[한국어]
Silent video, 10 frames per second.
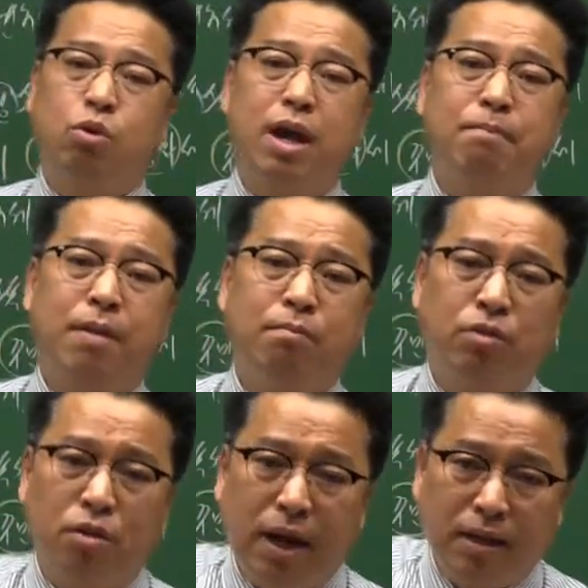고향
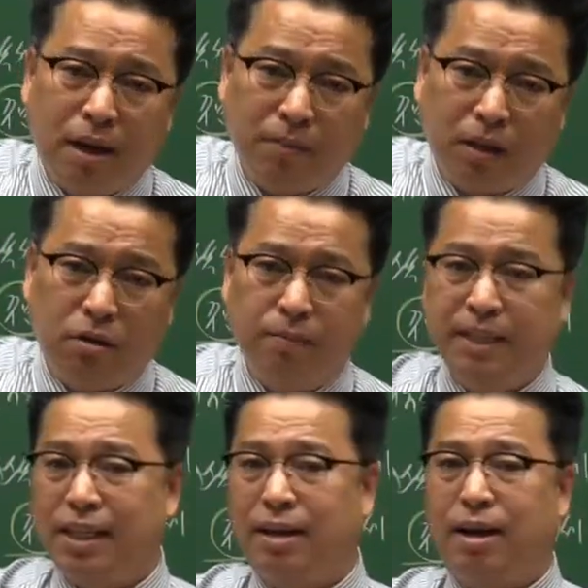방문을 환영합니다. 그리고
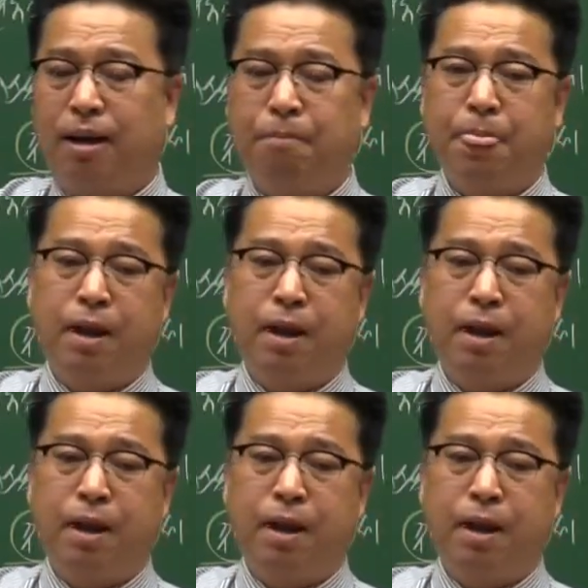밑에다가